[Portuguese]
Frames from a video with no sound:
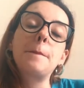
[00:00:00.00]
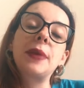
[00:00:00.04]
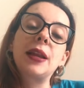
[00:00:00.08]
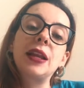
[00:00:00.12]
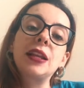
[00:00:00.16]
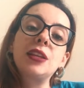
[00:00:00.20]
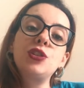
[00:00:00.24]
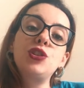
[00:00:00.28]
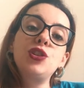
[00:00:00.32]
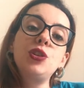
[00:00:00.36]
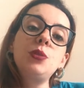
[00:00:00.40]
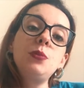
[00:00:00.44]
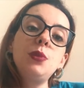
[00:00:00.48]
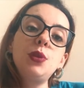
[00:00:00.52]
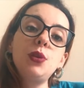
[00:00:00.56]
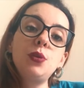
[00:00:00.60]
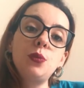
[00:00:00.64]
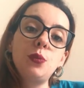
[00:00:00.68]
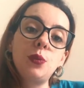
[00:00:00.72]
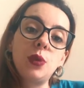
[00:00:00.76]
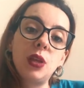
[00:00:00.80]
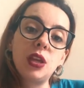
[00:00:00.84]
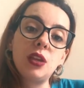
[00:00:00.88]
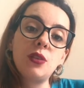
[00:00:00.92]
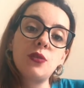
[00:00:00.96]
para
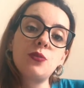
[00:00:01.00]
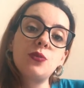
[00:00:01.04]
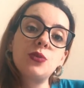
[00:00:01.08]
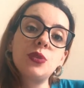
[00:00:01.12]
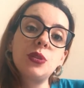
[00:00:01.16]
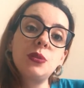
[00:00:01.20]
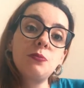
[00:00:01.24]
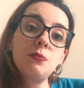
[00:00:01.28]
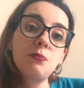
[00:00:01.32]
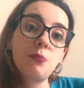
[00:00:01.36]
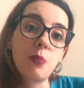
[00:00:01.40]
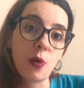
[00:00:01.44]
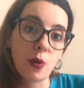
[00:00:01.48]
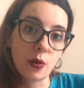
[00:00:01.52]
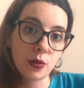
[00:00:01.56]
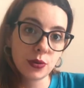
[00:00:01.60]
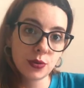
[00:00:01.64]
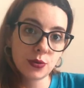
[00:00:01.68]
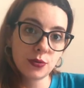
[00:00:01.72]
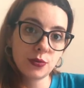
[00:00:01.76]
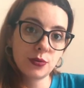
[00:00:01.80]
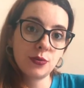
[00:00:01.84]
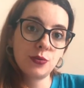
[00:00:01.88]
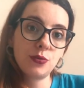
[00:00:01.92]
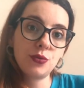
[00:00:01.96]
diminuir os
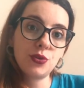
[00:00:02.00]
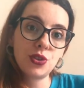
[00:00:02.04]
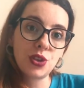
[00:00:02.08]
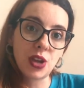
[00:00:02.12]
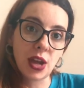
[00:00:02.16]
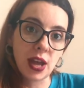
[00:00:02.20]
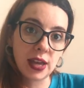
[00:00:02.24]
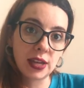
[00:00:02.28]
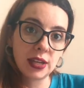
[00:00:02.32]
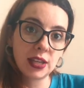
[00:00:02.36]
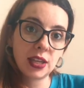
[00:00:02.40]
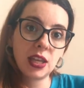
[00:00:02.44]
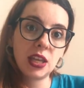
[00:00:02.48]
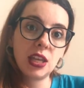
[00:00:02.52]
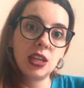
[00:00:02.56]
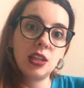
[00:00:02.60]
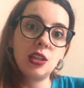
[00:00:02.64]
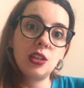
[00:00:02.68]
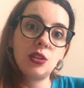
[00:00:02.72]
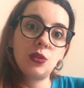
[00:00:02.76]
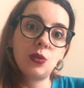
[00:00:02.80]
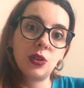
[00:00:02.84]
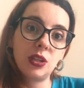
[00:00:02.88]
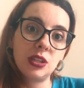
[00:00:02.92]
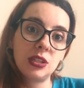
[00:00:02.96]
impostos do Shark e
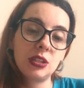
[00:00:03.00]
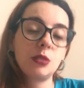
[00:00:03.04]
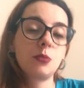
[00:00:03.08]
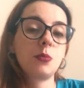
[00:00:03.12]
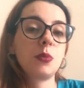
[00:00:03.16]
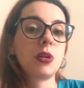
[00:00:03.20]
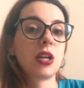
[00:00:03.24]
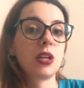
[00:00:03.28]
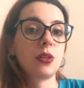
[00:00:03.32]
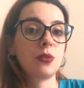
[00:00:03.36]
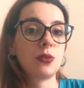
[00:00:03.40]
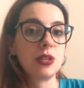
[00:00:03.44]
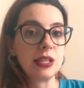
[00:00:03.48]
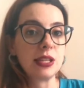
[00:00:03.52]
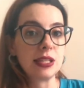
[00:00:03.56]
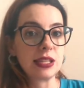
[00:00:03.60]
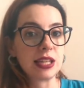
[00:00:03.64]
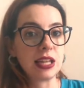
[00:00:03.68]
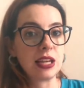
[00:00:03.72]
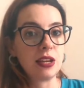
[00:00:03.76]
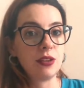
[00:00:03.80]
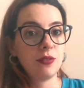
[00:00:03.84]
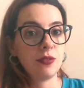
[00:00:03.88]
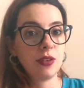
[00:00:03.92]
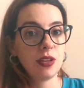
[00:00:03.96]
de todas as mercadorias
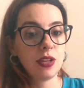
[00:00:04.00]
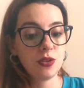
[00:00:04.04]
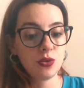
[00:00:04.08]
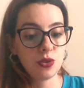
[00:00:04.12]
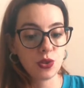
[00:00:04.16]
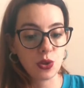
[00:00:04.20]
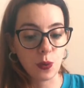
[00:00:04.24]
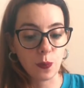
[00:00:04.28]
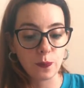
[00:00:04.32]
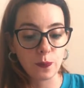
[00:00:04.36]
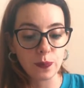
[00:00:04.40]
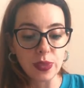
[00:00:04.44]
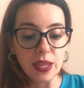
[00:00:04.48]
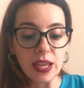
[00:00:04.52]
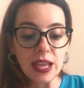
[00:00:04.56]
que ele vendia.